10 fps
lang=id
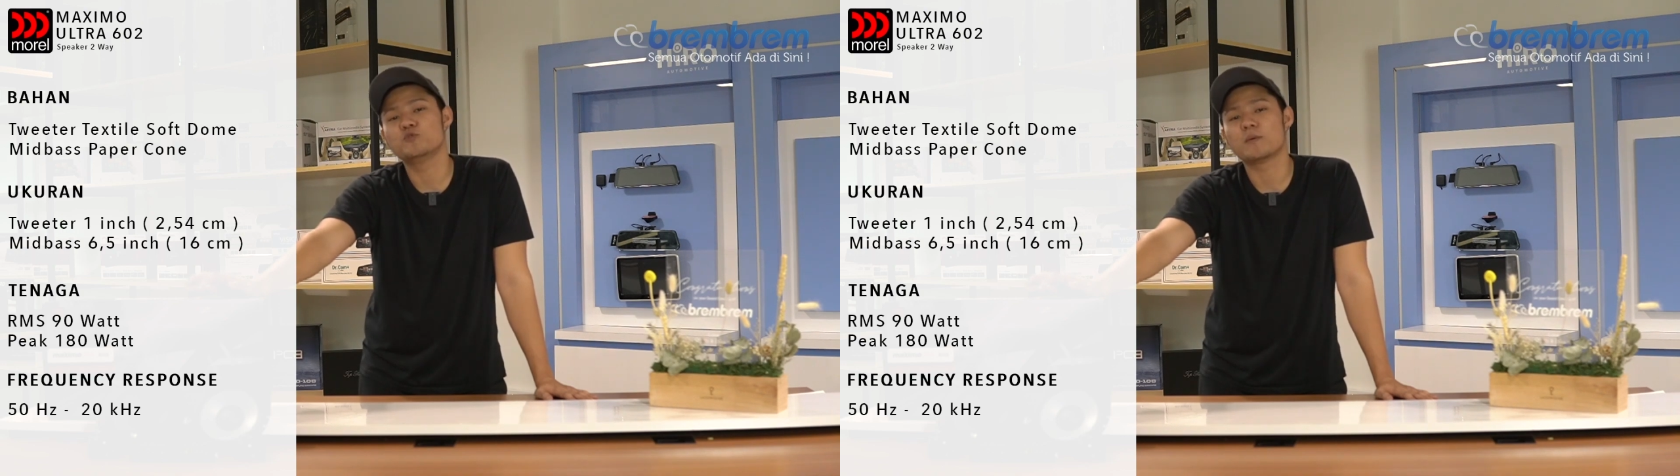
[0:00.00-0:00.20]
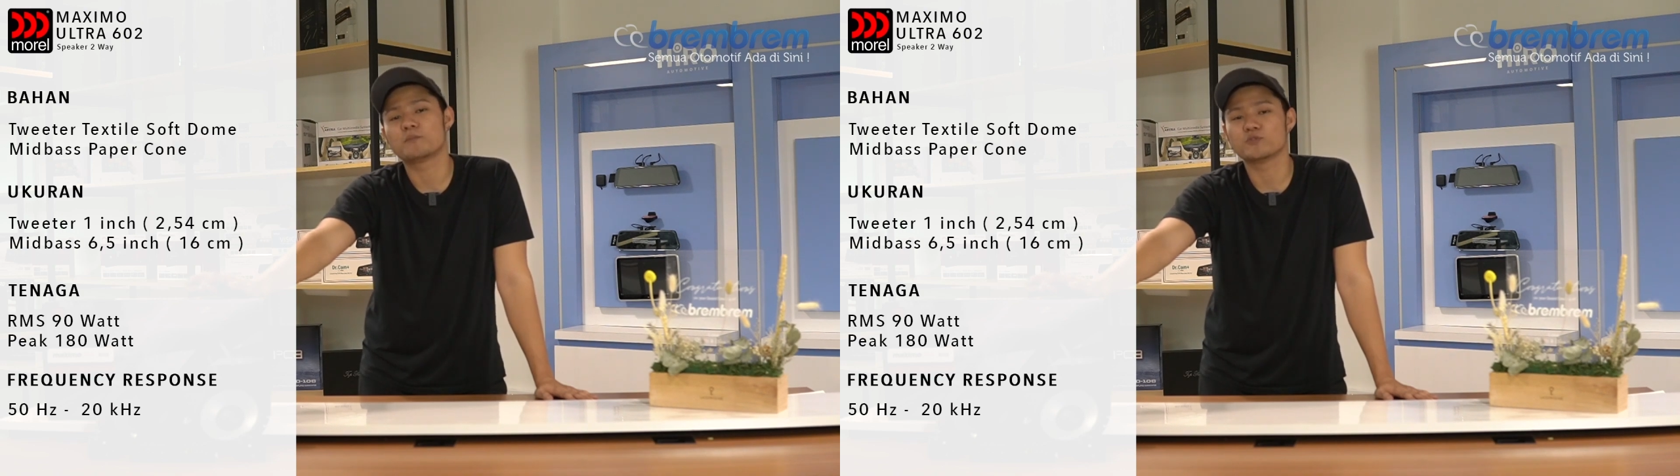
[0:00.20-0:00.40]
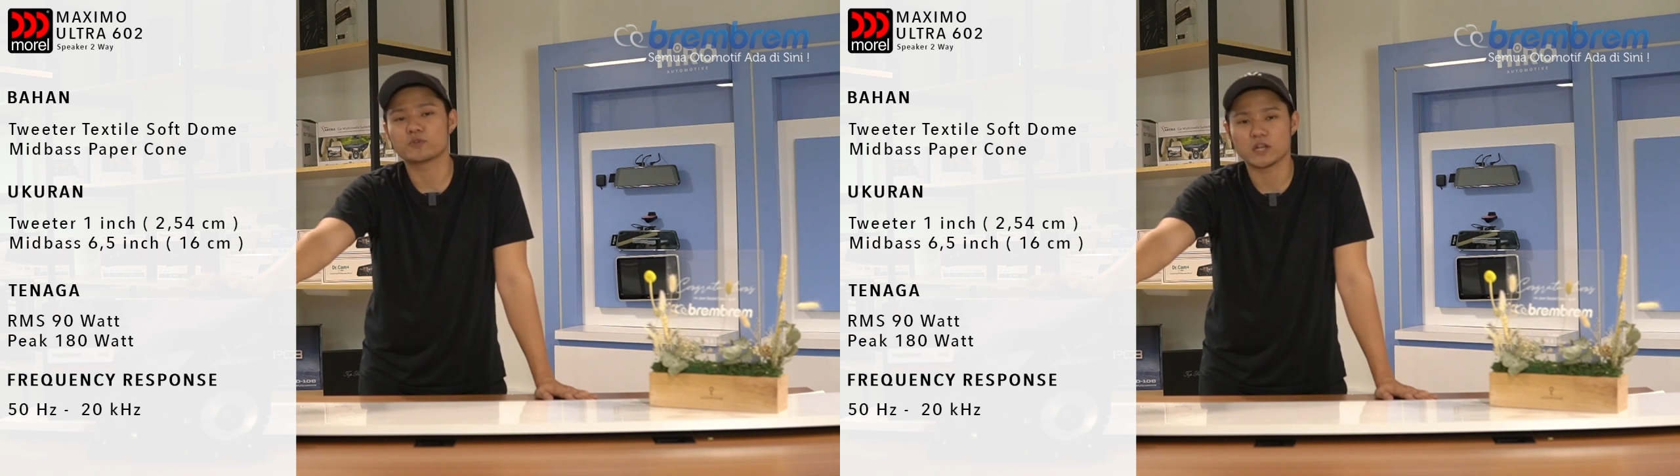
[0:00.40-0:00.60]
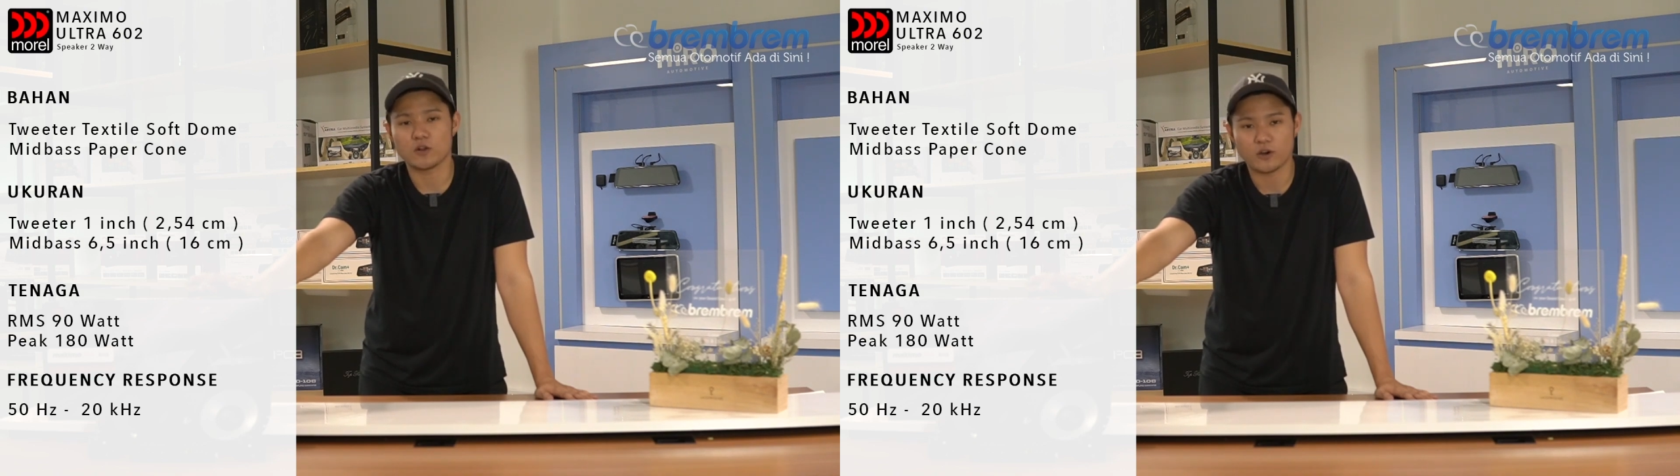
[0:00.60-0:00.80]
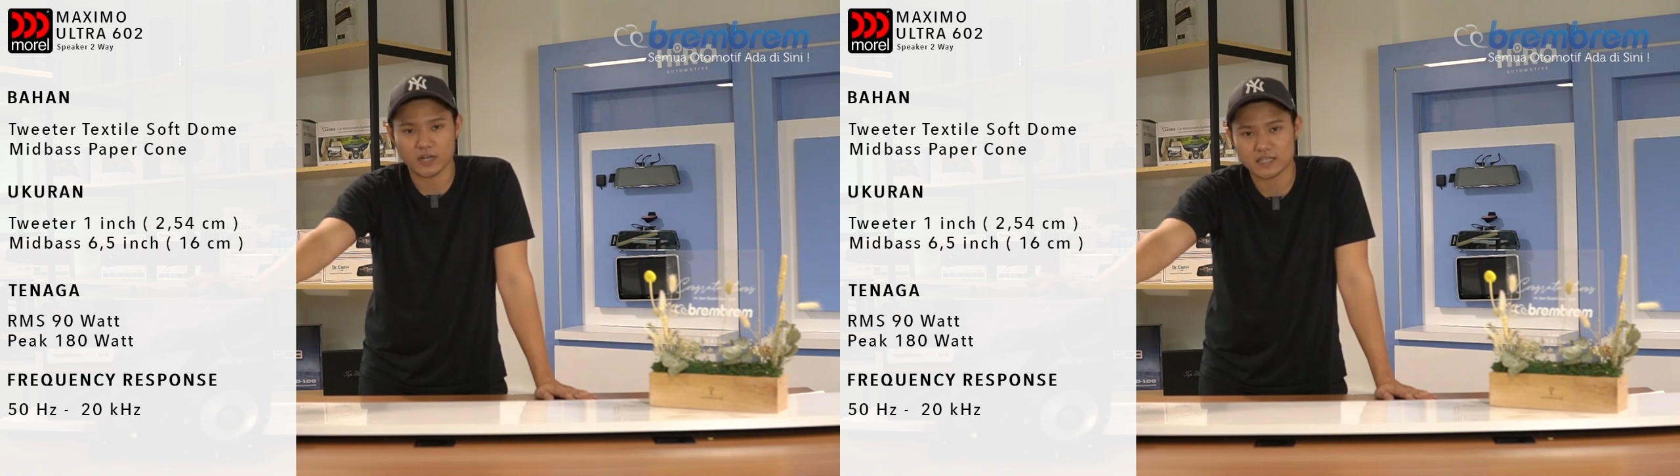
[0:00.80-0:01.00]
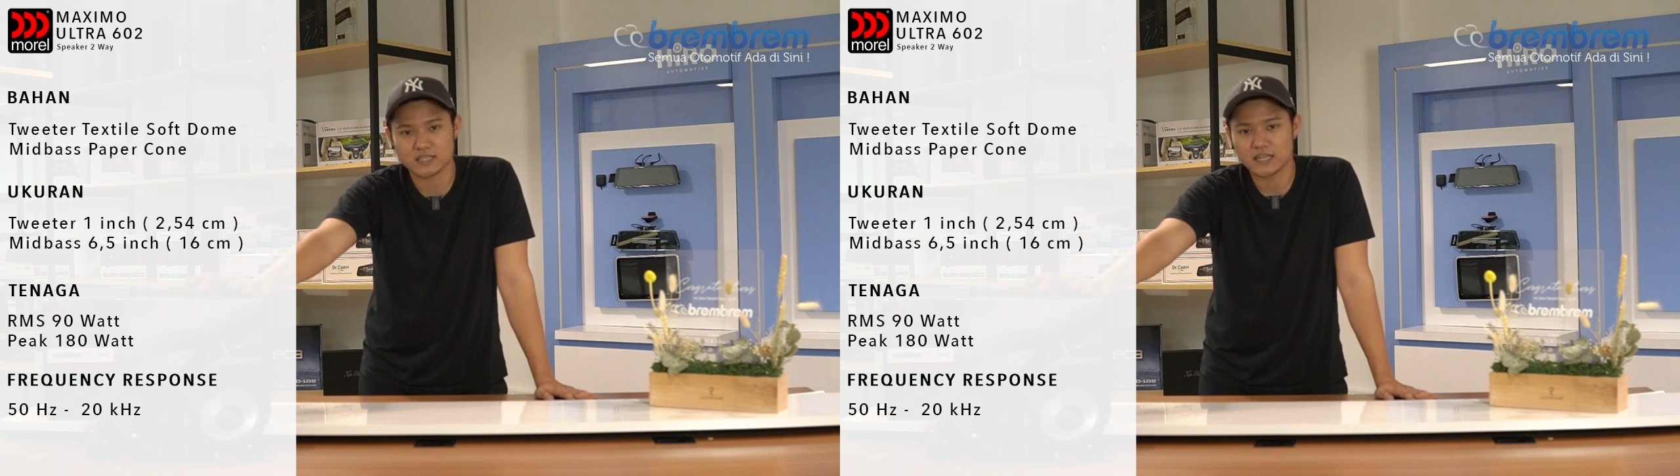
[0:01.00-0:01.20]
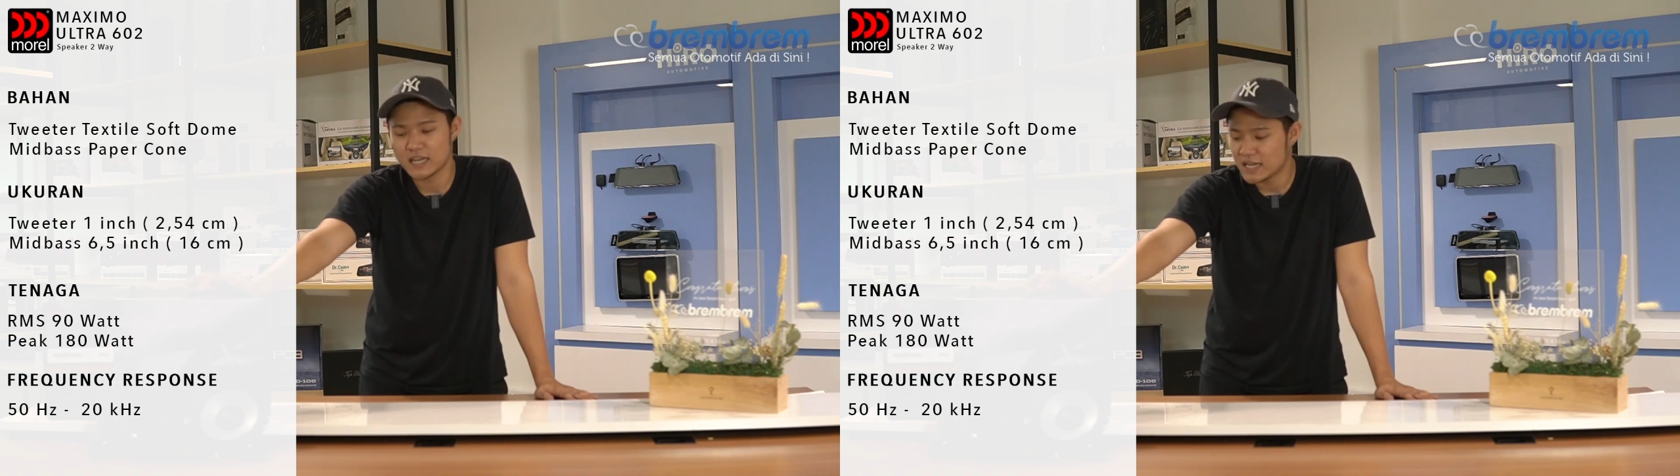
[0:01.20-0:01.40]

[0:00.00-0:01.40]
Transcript: 20 kHz.